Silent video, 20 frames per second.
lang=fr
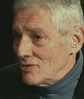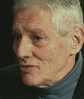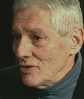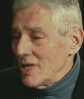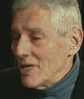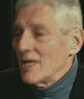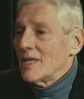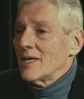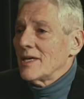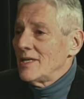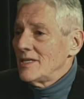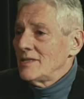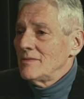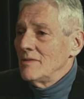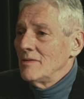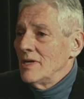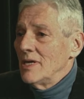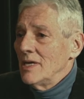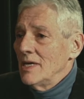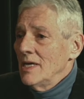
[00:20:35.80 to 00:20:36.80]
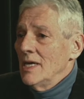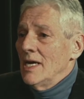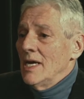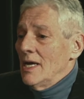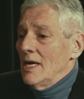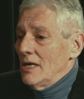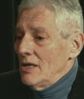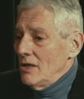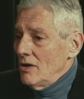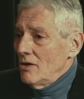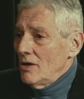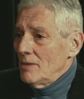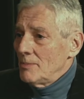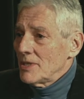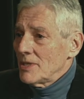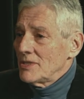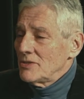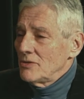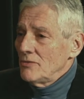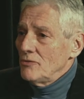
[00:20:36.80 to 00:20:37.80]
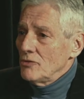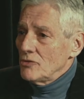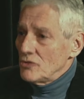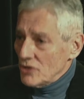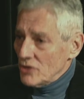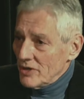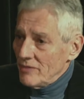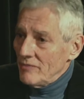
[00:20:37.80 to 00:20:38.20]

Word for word: tu, l'adresses, là, après ça, il faut que tu